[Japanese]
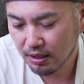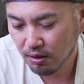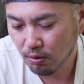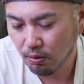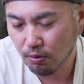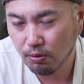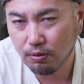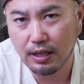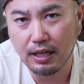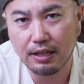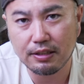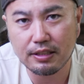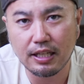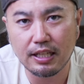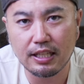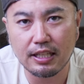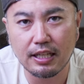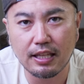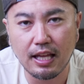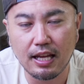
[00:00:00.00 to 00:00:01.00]
本格
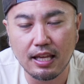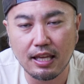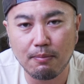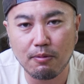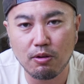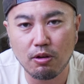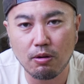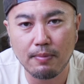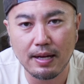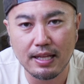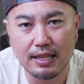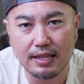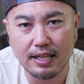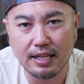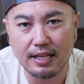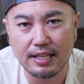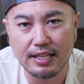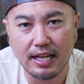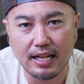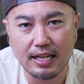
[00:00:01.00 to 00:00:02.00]
的な焚き火をまっ
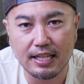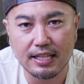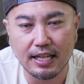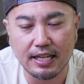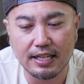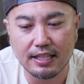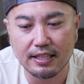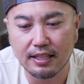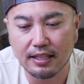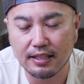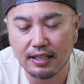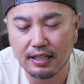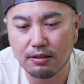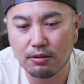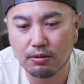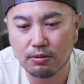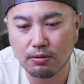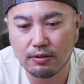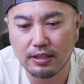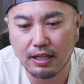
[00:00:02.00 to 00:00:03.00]
たりやりたいってな
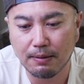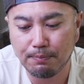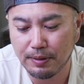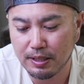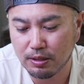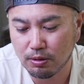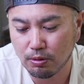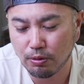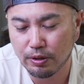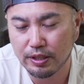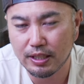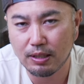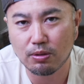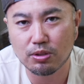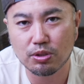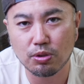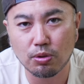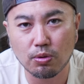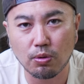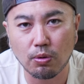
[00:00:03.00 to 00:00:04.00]
るとやっぱりこういっ
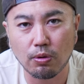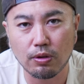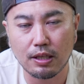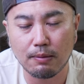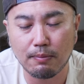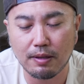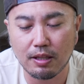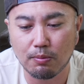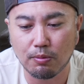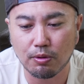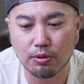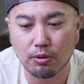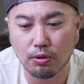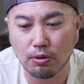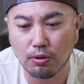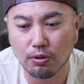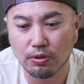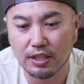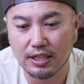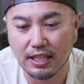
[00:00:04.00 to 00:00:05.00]
たちょっと大きめなも
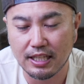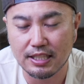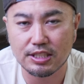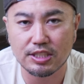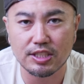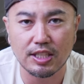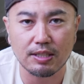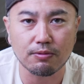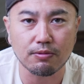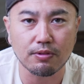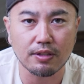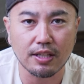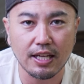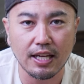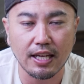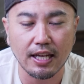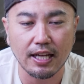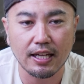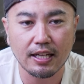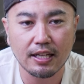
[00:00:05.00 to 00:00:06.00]
のになっちゃうん
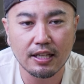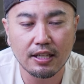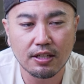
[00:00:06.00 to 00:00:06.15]
で